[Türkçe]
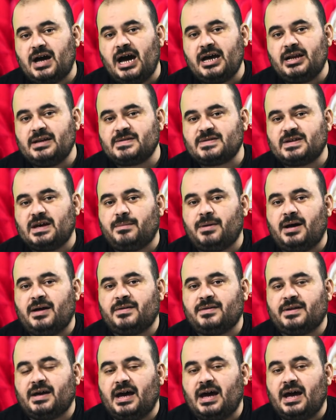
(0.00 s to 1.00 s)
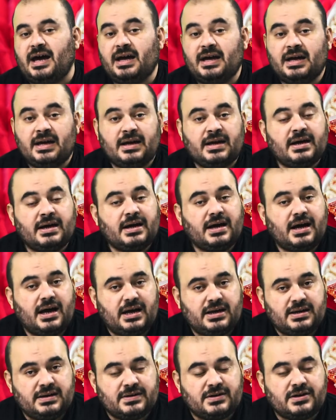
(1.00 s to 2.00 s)
Aynı zamanda
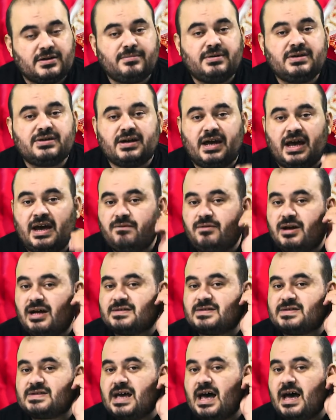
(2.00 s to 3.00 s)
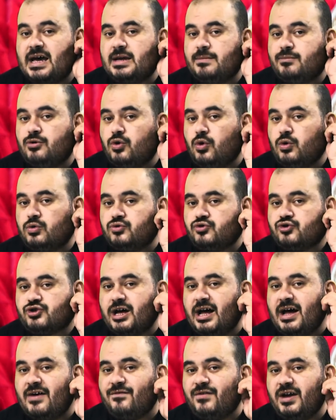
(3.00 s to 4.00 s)
hayırlı bir evlat sahibi
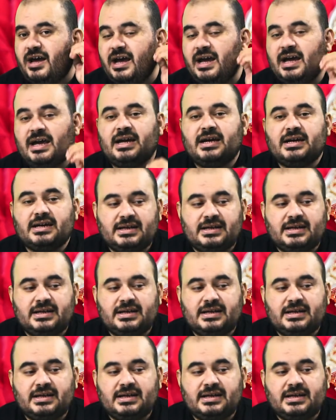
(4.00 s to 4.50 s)
olacağı ve